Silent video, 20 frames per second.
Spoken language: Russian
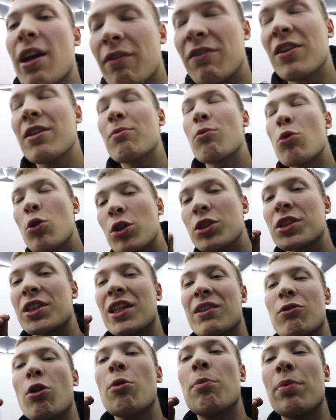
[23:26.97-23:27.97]
вы
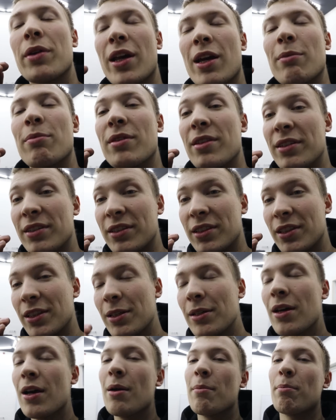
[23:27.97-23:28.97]
можете его
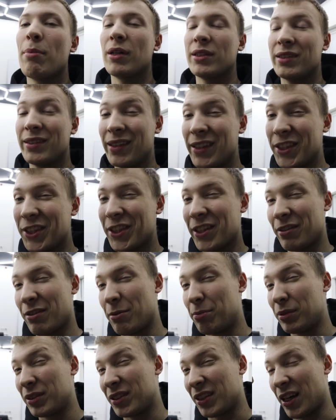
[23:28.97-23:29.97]
приобрести по ссылочке в
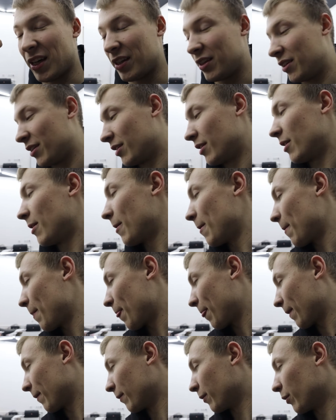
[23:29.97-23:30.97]
описании.
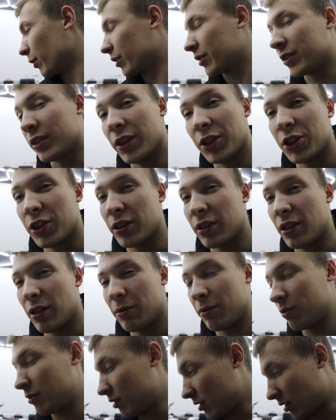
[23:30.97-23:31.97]
Вот, ссылочка
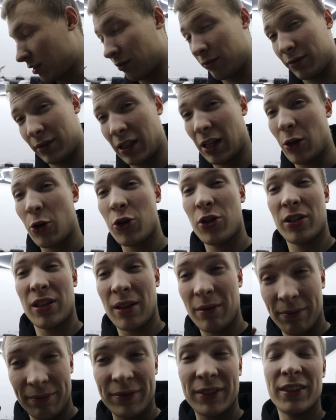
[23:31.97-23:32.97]
для... короче,
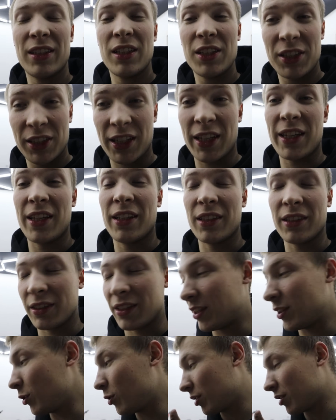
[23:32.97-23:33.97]
там ссылочка есть,
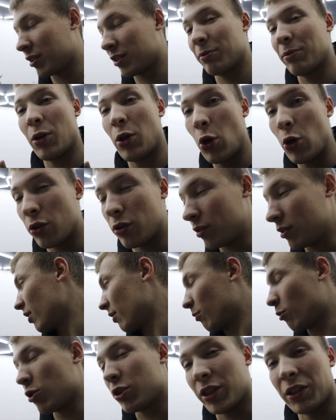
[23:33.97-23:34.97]
найдете, разберетесь,
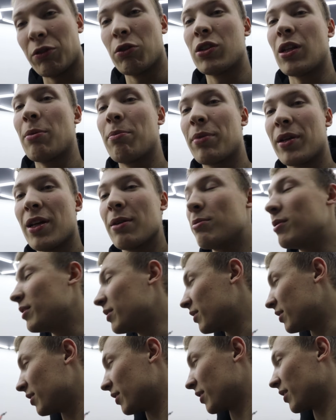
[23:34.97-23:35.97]
можете его там
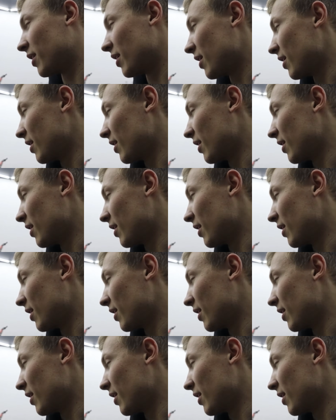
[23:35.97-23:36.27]
приобрести.